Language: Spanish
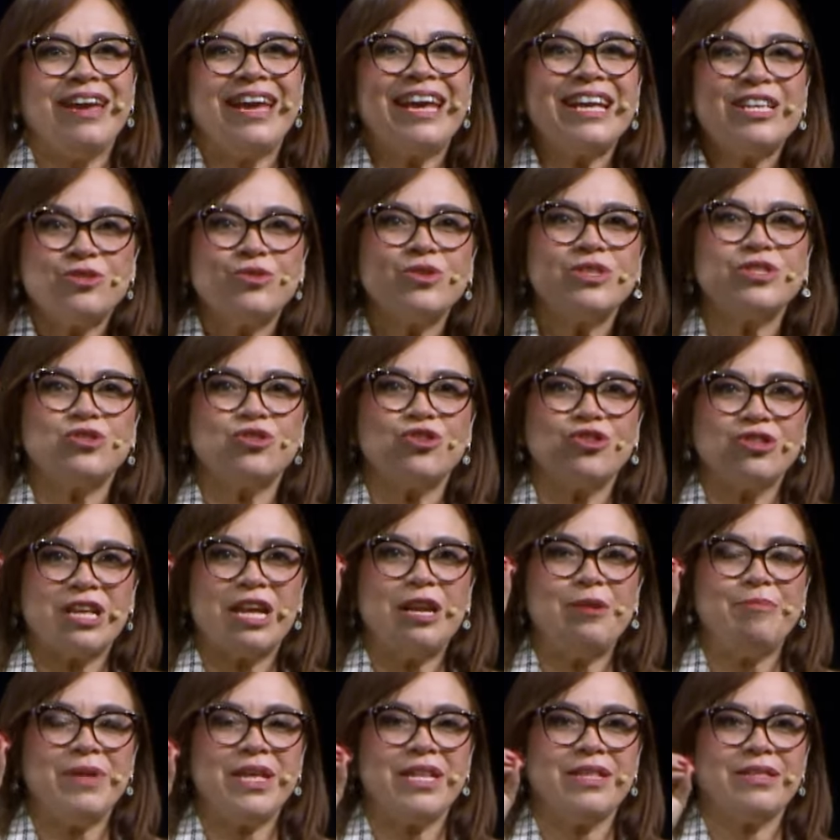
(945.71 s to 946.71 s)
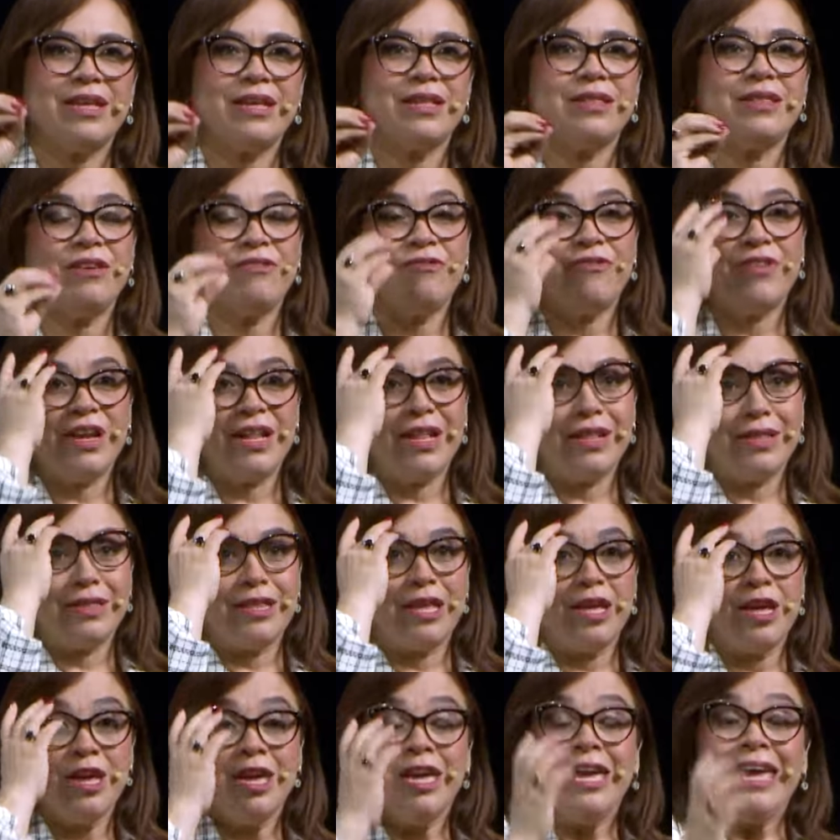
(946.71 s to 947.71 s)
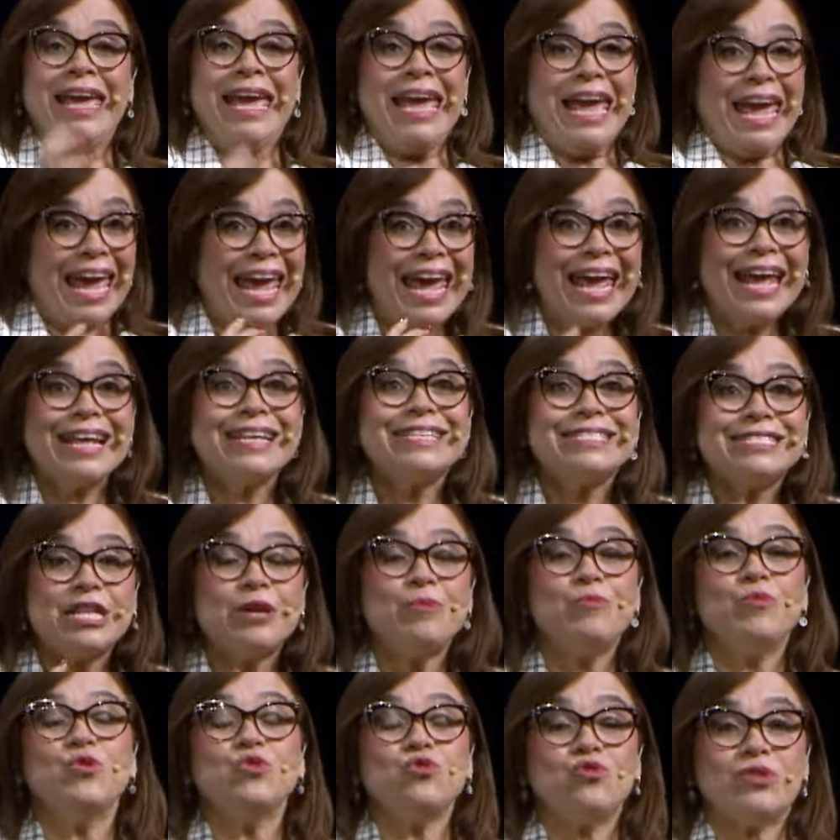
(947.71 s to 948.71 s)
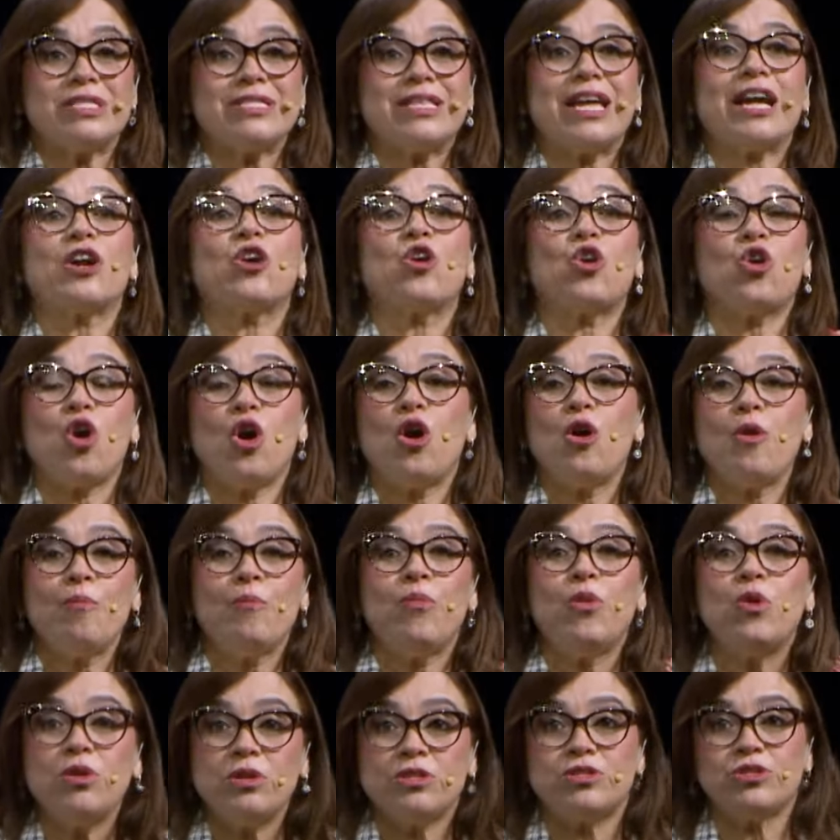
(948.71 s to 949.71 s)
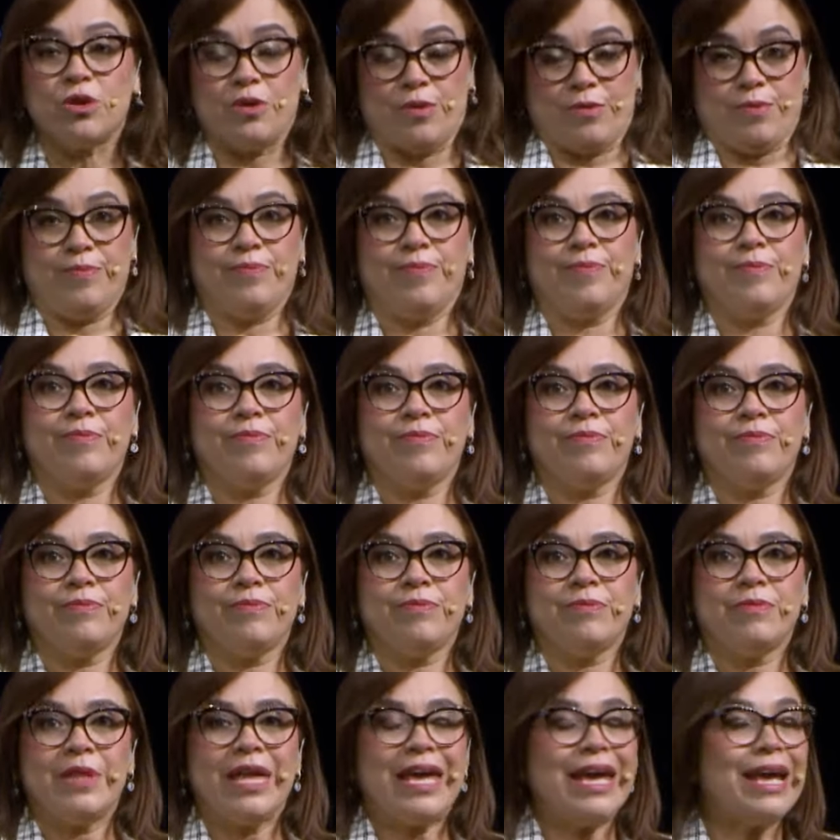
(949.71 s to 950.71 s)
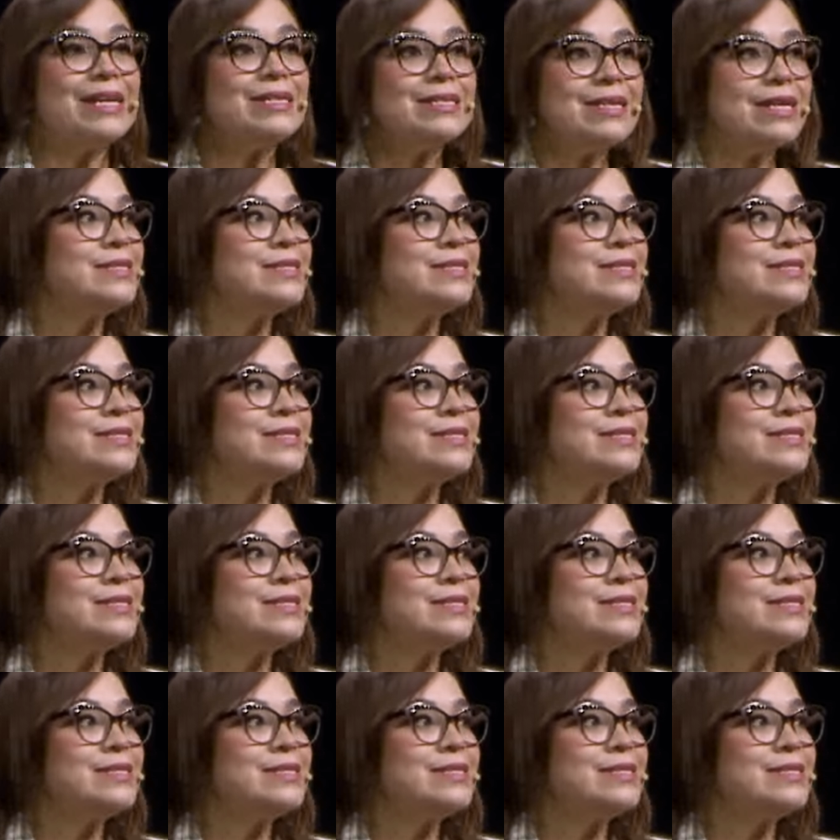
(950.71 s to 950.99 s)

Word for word: eso es totalmente diferente. Este mundo está convulso. Es